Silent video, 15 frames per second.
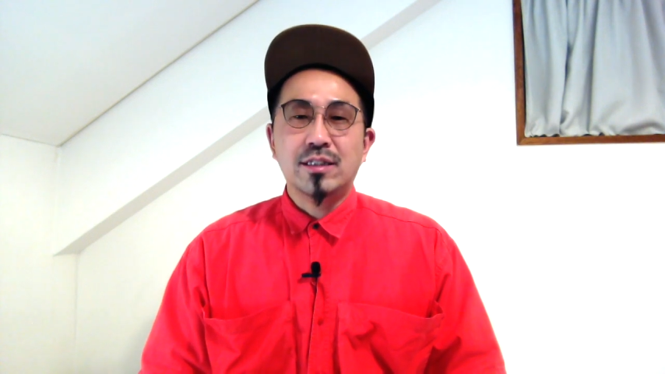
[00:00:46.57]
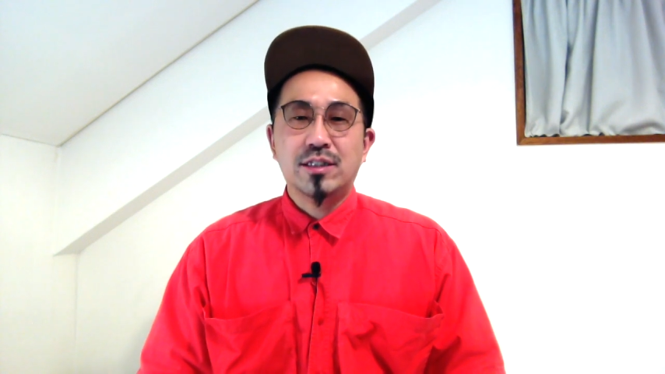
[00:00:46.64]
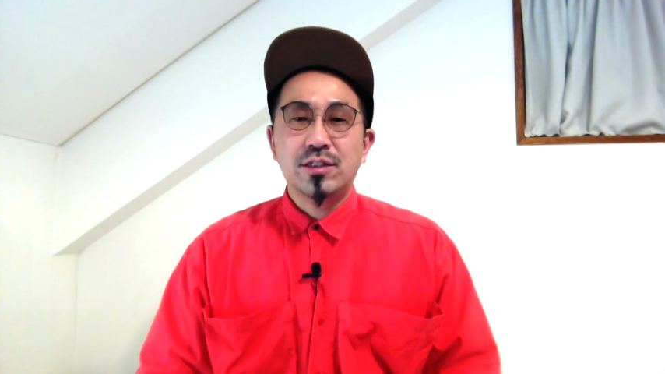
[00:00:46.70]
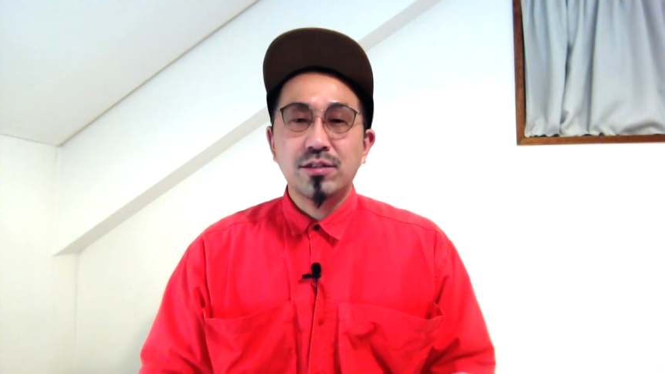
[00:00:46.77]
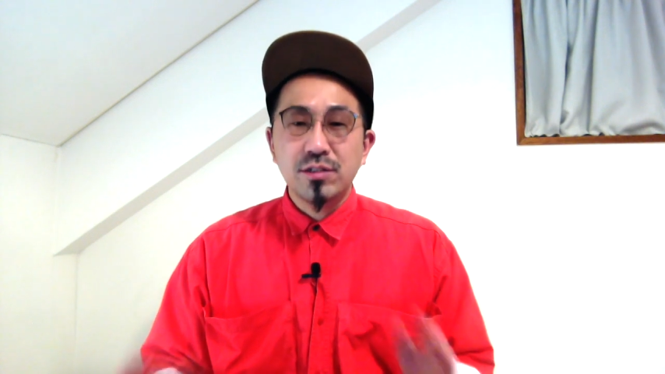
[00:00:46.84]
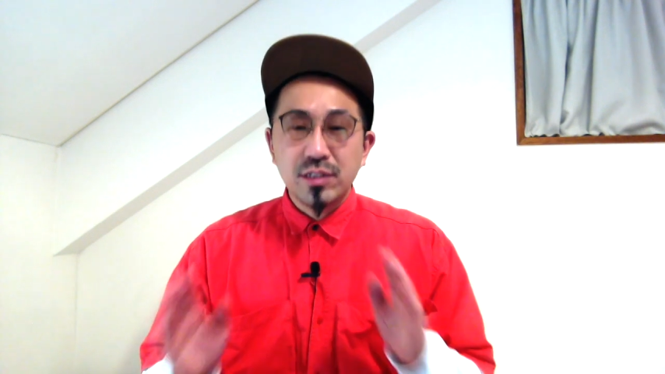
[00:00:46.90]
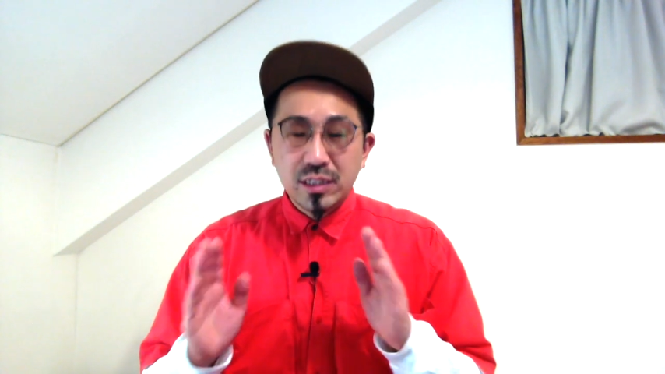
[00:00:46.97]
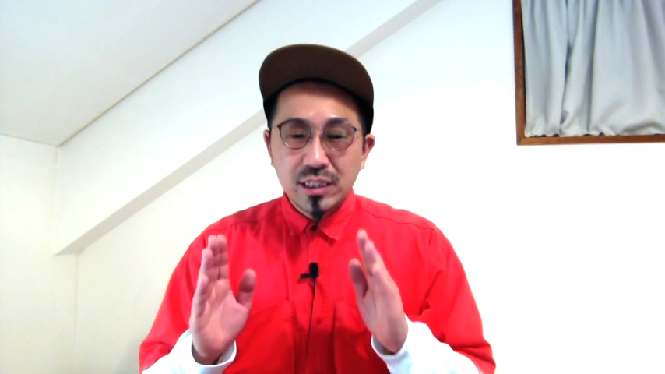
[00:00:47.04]

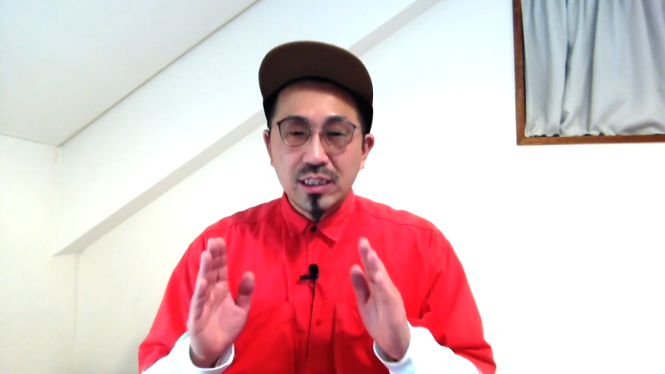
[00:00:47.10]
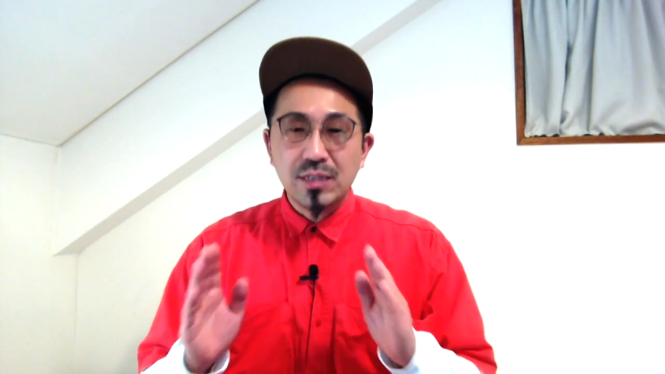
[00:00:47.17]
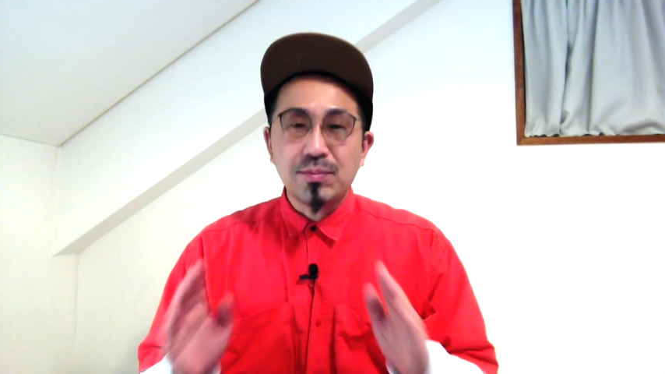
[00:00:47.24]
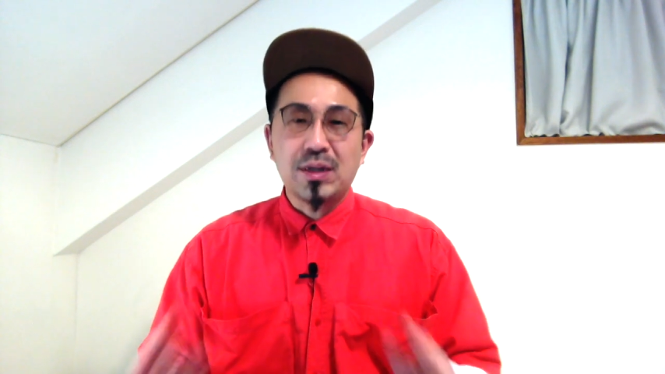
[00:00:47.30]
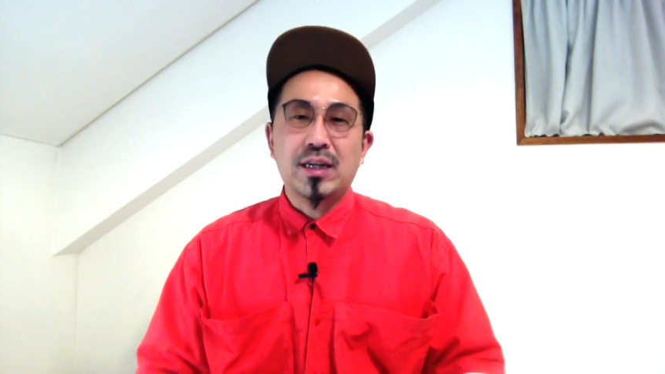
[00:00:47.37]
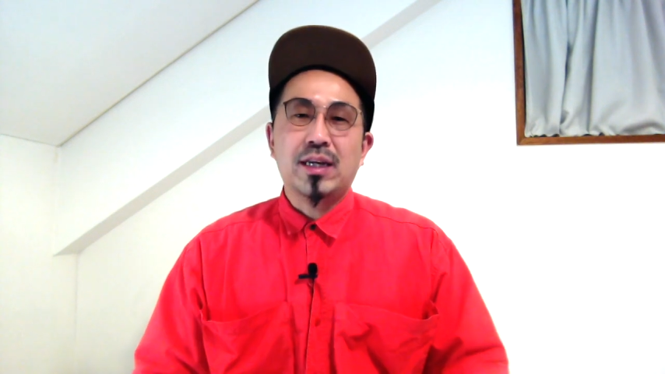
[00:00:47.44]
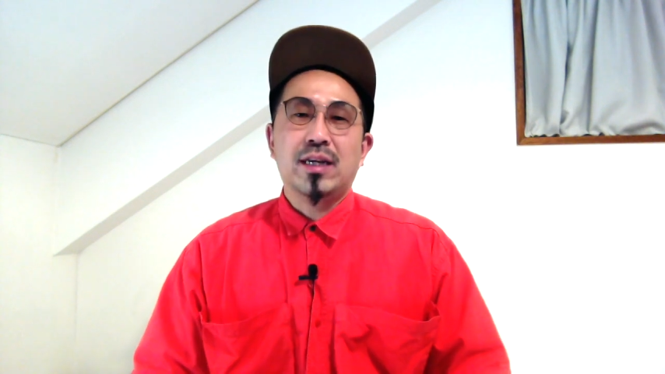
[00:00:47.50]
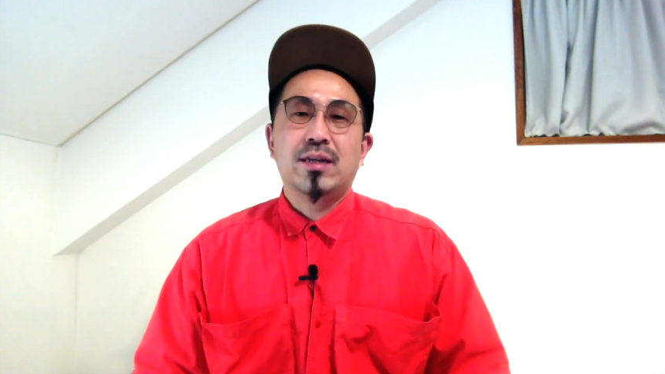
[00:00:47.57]
11位
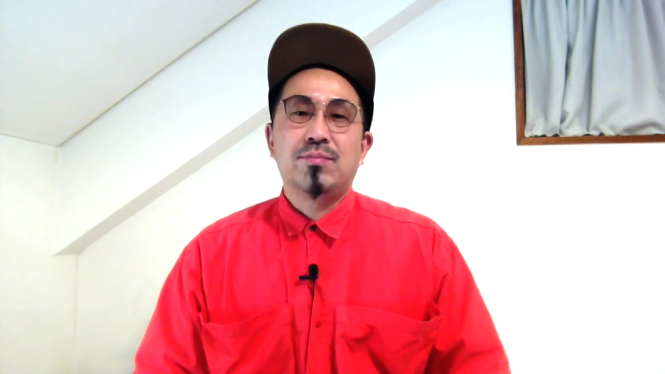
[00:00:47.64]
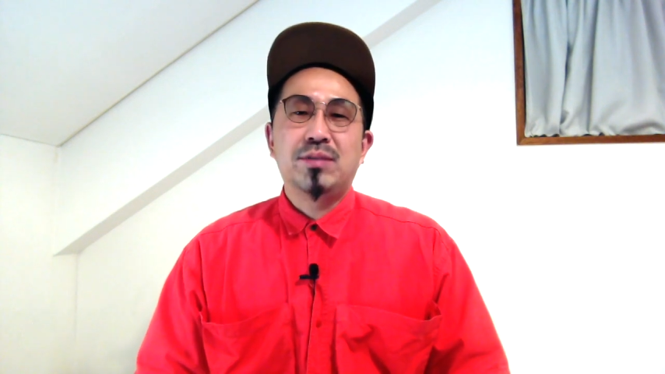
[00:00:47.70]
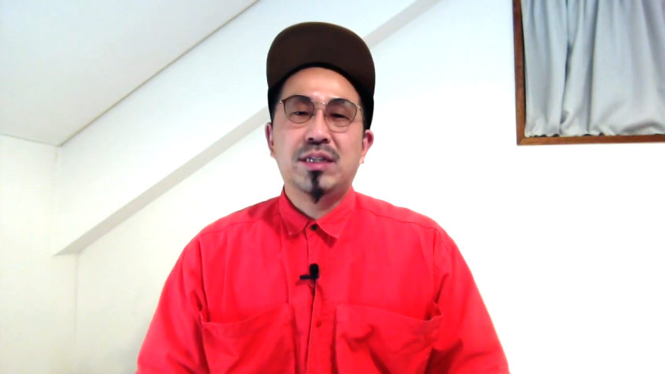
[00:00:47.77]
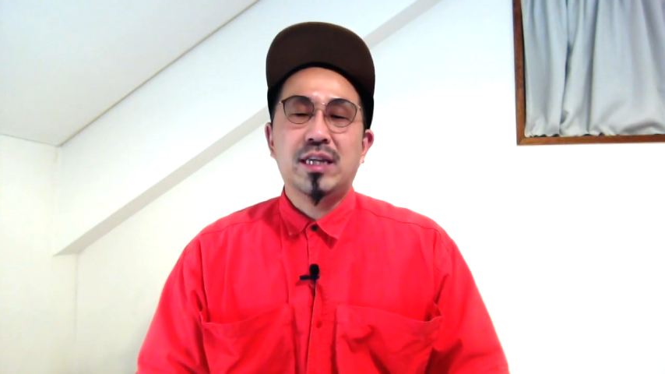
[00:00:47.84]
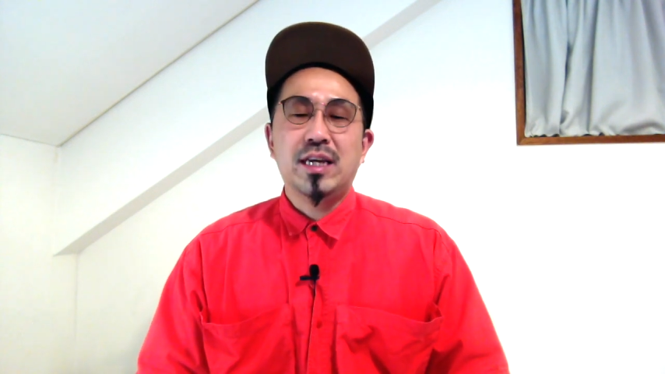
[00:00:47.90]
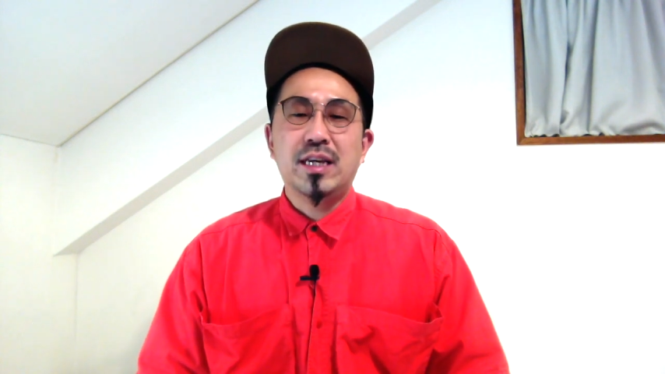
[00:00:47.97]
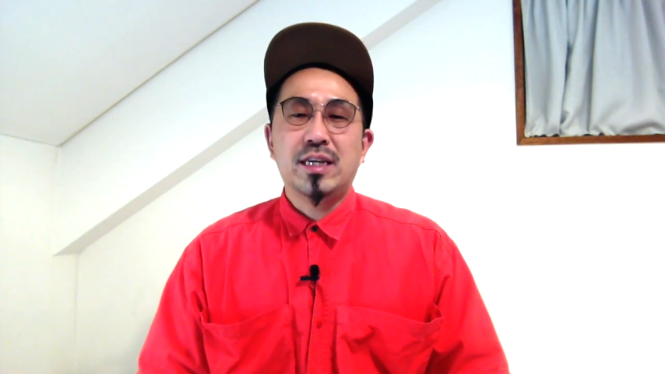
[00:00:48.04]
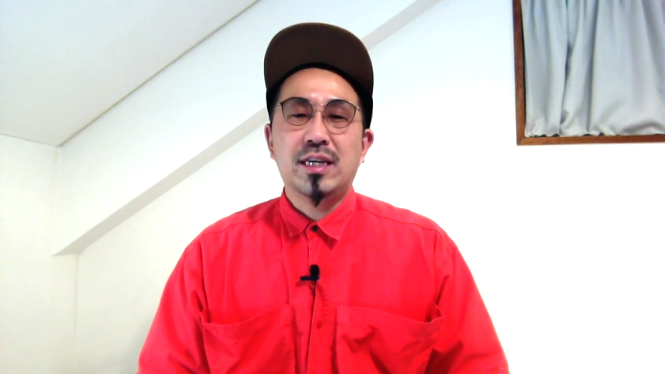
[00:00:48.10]
まで見
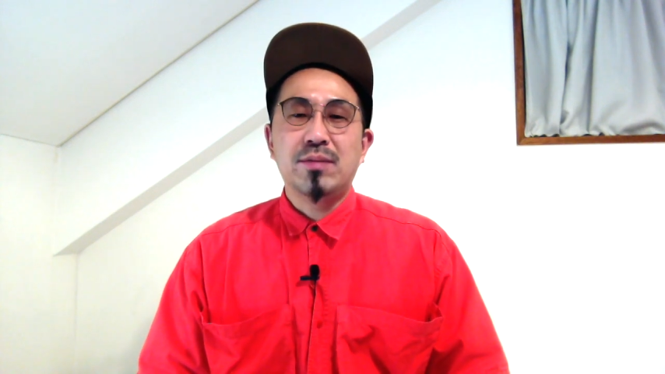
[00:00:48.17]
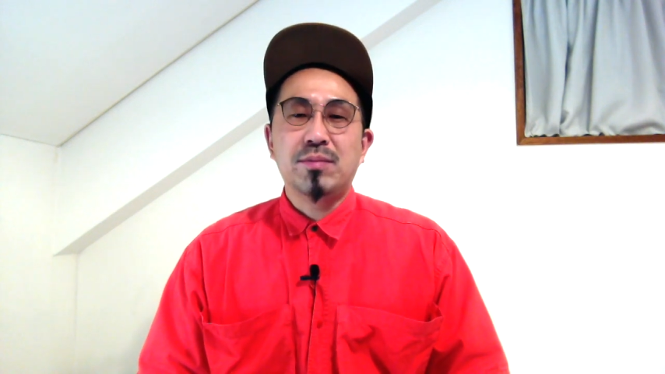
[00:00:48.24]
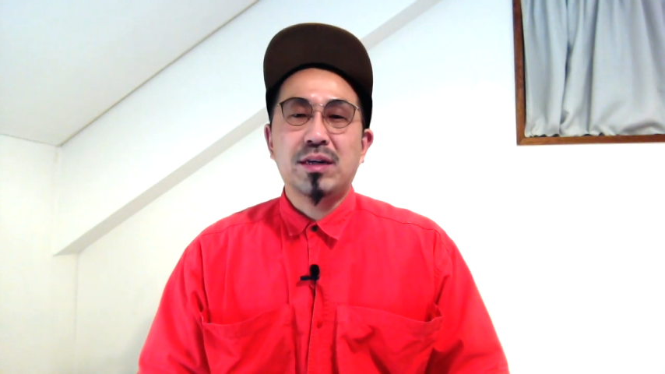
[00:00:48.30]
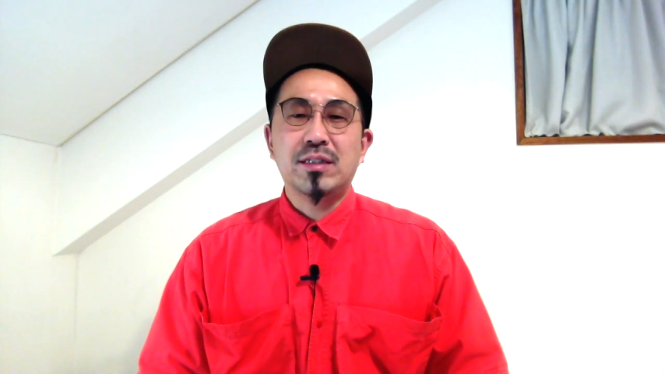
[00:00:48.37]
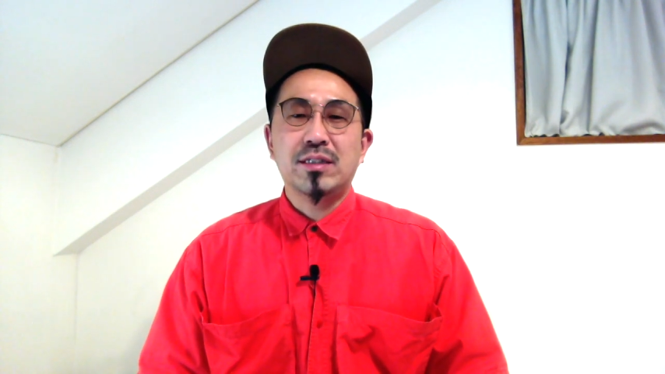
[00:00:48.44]
ていきま